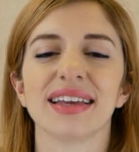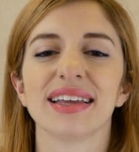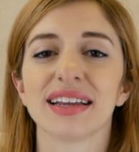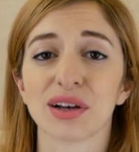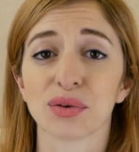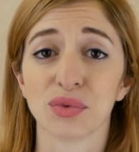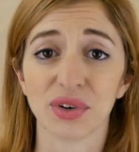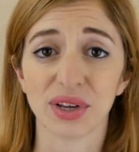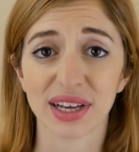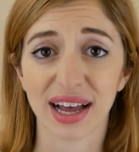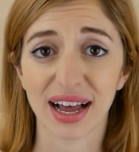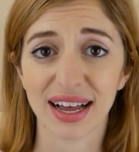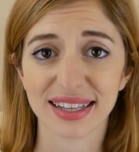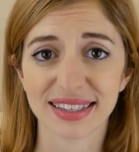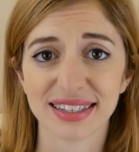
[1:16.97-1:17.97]
in alcuni
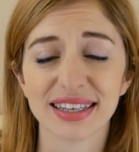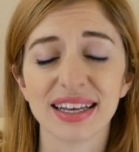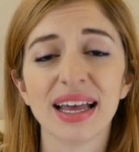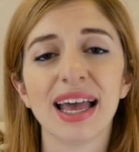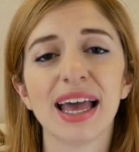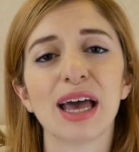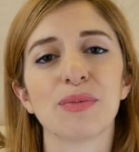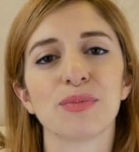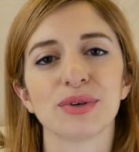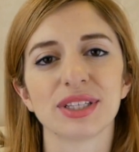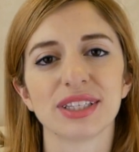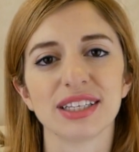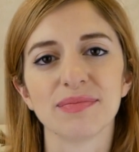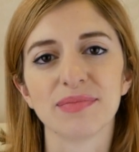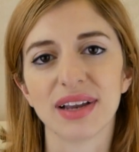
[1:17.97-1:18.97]
casi è
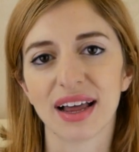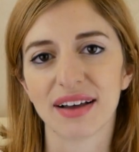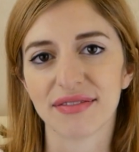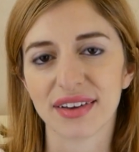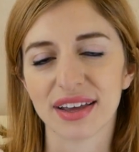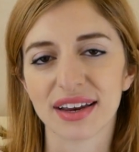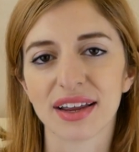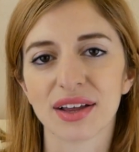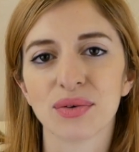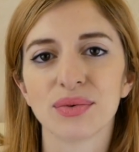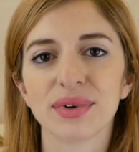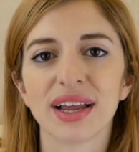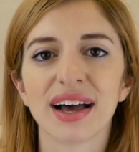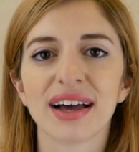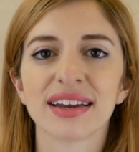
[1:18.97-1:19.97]
possibile avere
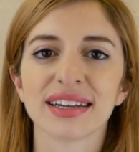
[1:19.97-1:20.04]
una